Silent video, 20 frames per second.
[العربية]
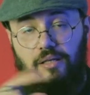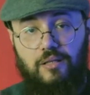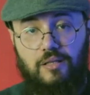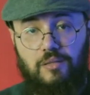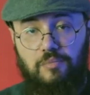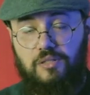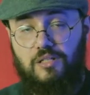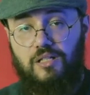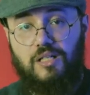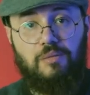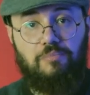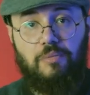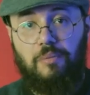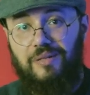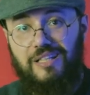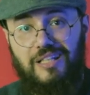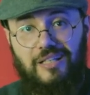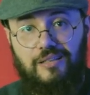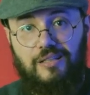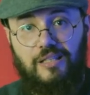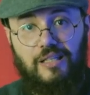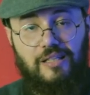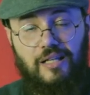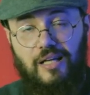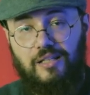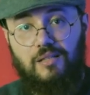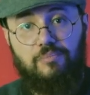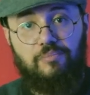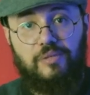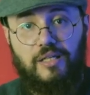يعني بيترجم ما بين اتنين
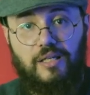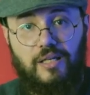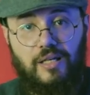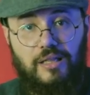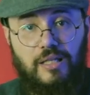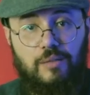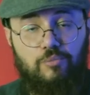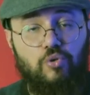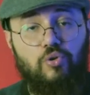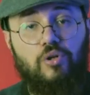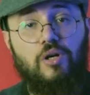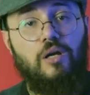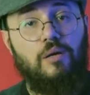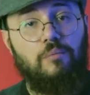قاعدين بيتكلموا